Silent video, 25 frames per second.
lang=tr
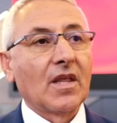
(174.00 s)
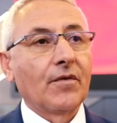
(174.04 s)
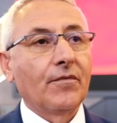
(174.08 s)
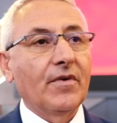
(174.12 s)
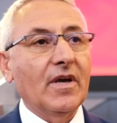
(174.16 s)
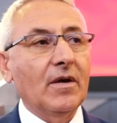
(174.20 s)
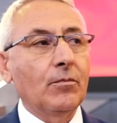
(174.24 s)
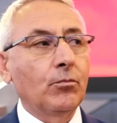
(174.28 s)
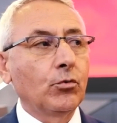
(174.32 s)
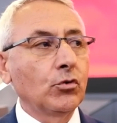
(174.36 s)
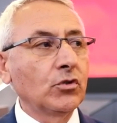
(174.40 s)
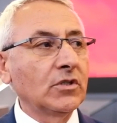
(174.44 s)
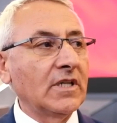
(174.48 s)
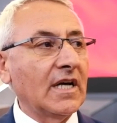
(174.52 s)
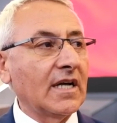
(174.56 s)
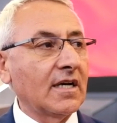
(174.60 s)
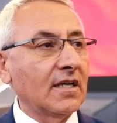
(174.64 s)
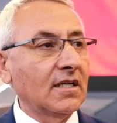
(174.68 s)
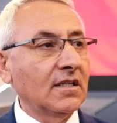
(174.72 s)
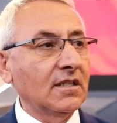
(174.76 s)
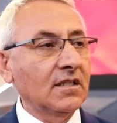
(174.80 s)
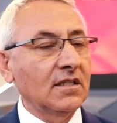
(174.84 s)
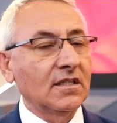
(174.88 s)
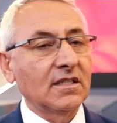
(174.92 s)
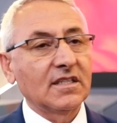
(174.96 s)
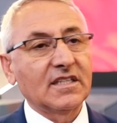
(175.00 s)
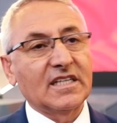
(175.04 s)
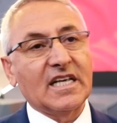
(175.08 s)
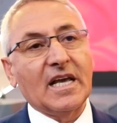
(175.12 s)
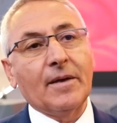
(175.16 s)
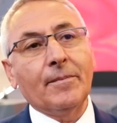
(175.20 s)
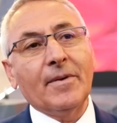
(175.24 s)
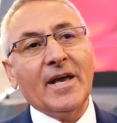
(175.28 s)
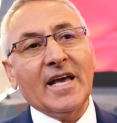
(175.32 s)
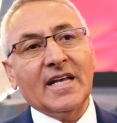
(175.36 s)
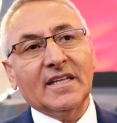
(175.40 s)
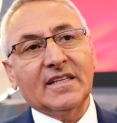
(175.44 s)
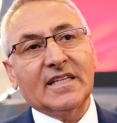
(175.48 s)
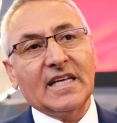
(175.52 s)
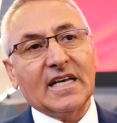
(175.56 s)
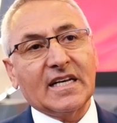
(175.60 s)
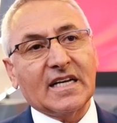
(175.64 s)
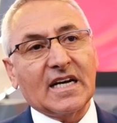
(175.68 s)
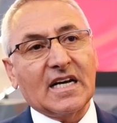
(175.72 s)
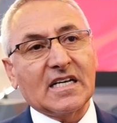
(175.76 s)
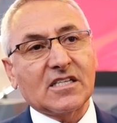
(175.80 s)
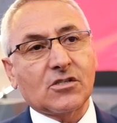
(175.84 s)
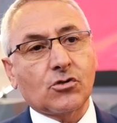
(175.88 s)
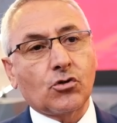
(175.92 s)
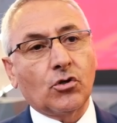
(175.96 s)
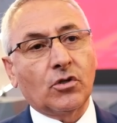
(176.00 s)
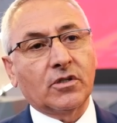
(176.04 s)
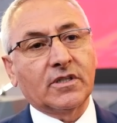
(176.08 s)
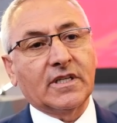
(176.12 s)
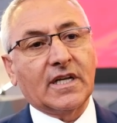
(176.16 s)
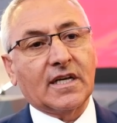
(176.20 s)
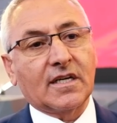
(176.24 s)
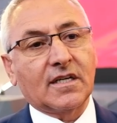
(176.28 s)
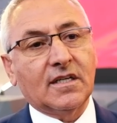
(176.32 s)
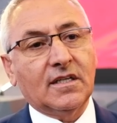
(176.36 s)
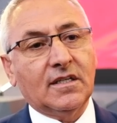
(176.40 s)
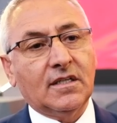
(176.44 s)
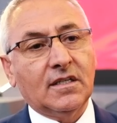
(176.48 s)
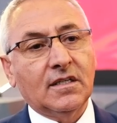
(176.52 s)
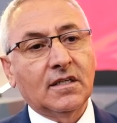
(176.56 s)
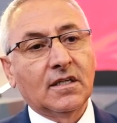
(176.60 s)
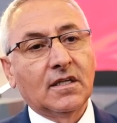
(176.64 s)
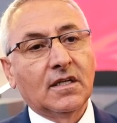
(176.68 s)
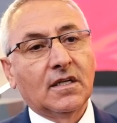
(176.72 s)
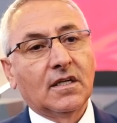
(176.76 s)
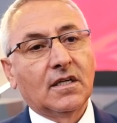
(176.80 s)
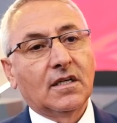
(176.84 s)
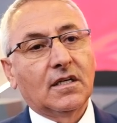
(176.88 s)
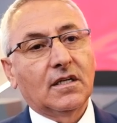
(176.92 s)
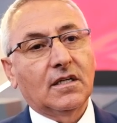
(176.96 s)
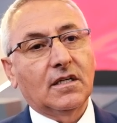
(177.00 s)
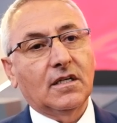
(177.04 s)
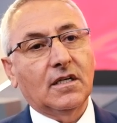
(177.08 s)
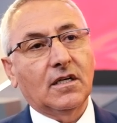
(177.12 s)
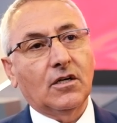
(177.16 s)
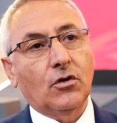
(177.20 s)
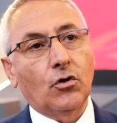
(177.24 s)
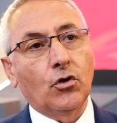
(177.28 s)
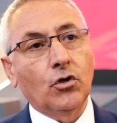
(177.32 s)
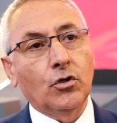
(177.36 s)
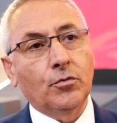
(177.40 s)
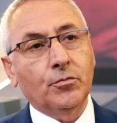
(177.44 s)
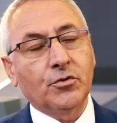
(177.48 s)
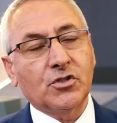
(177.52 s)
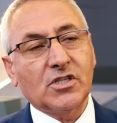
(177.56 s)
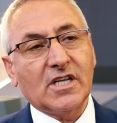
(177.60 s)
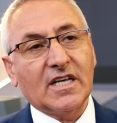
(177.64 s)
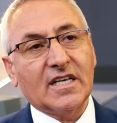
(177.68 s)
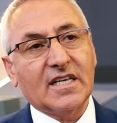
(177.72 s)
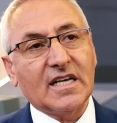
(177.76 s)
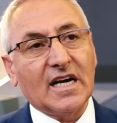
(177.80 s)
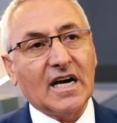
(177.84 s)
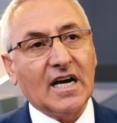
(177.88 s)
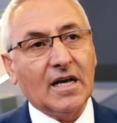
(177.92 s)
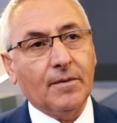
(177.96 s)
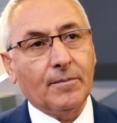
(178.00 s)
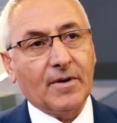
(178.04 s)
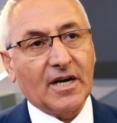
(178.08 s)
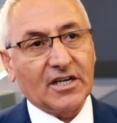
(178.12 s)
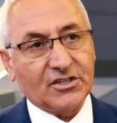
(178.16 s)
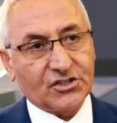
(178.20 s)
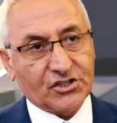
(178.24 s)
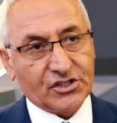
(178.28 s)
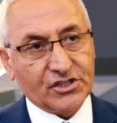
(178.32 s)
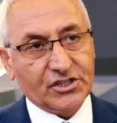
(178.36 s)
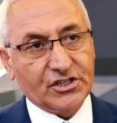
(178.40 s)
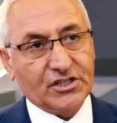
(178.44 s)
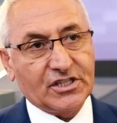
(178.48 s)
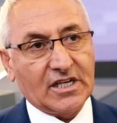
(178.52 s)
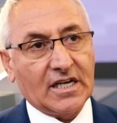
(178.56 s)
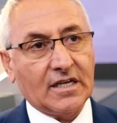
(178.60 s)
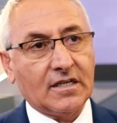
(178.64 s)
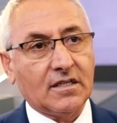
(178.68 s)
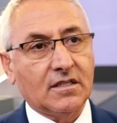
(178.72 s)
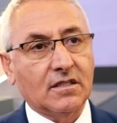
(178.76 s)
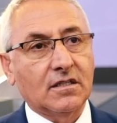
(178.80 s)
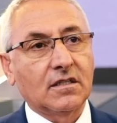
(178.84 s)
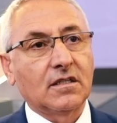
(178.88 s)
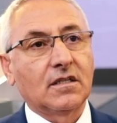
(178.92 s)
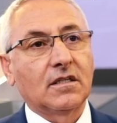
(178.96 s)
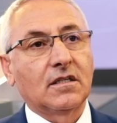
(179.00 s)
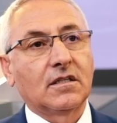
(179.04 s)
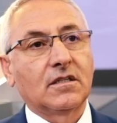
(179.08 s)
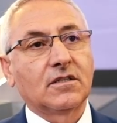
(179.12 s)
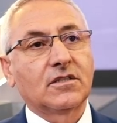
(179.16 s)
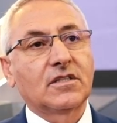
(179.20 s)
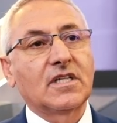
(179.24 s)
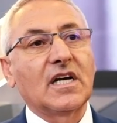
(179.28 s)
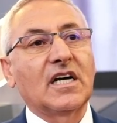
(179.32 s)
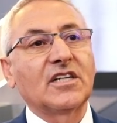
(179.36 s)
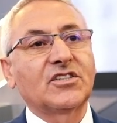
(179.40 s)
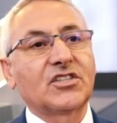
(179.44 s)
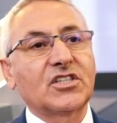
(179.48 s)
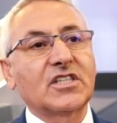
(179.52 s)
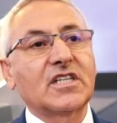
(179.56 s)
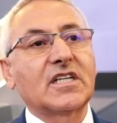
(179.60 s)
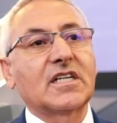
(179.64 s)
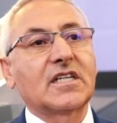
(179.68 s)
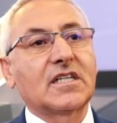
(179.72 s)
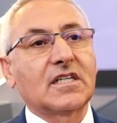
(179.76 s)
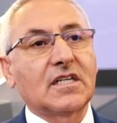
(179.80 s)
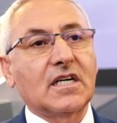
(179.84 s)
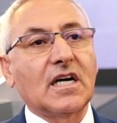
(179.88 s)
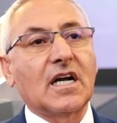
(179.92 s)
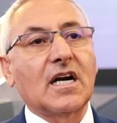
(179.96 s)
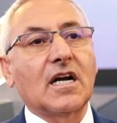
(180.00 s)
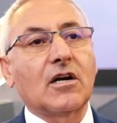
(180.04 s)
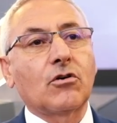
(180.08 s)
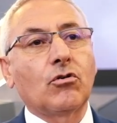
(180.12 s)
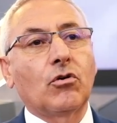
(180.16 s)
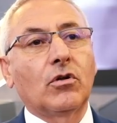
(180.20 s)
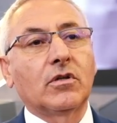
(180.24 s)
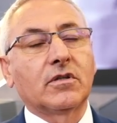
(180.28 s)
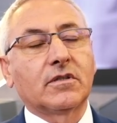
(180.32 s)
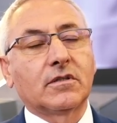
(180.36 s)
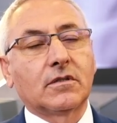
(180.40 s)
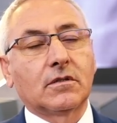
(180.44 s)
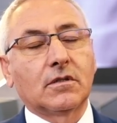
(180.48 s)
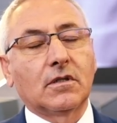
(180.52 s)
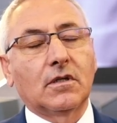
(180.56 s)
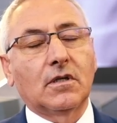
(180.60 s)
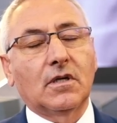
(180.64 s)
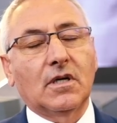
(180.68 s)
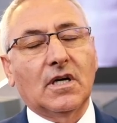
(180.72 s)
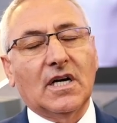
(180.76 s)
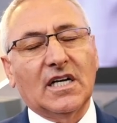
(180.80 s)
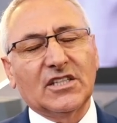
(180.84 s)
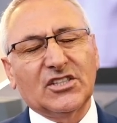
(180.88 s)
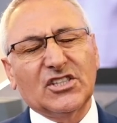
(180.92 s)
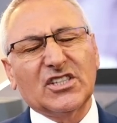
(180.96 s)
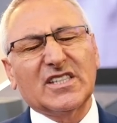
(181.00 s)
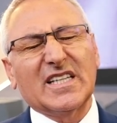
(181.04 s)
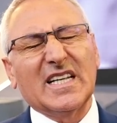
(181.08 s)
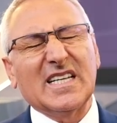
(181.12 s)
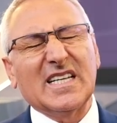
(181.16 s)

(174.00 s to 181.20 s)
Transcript: Ve bunların gemi entegrasyonları e, önümüzdeki ay başlayacak. İşte açık karakol, e, açık